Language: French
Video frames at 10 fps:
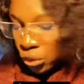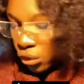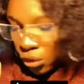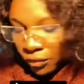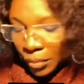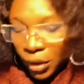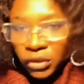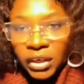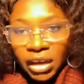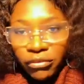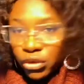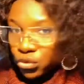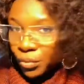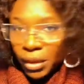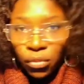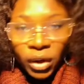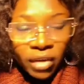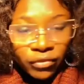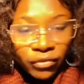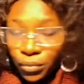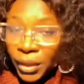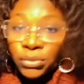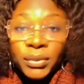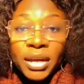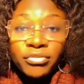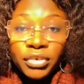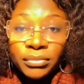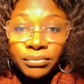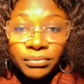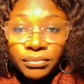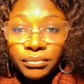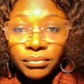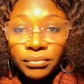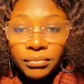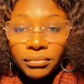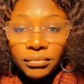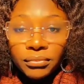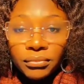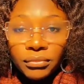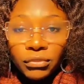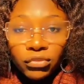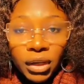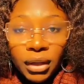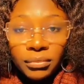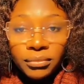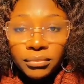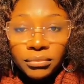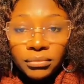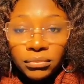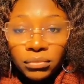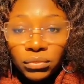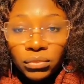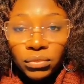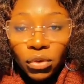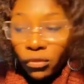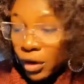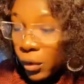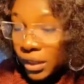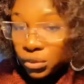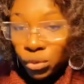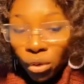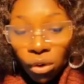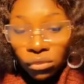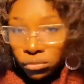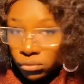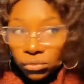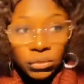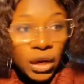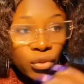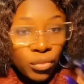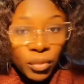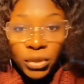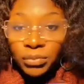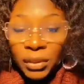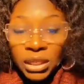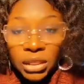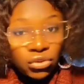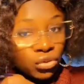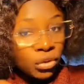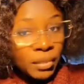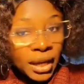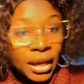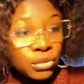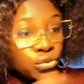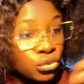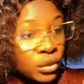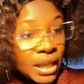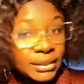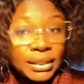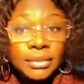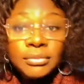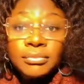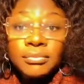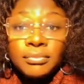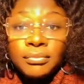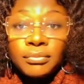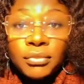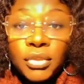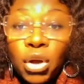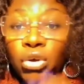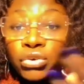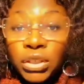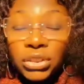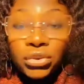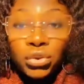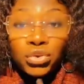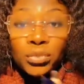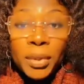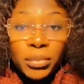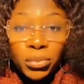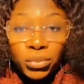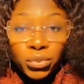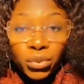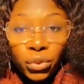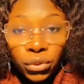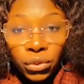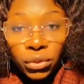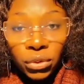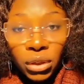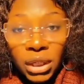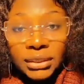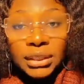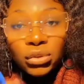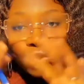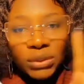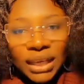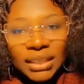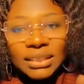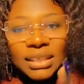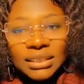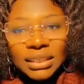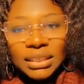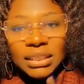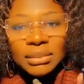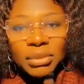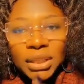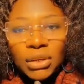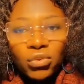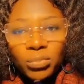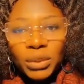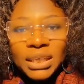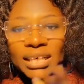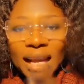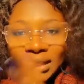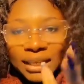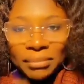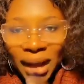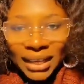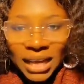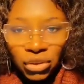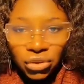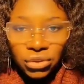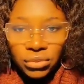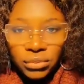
on va prendre un café, je paye mon café, tu payes ton café. Voilà. On va au restaurant, au moment de payer, je donne ma carte, tu donnes la sienne. Hors de question que je paye pour nous deux. C'est tout ça qui déséquilibre les couples, qui gâte les mariages.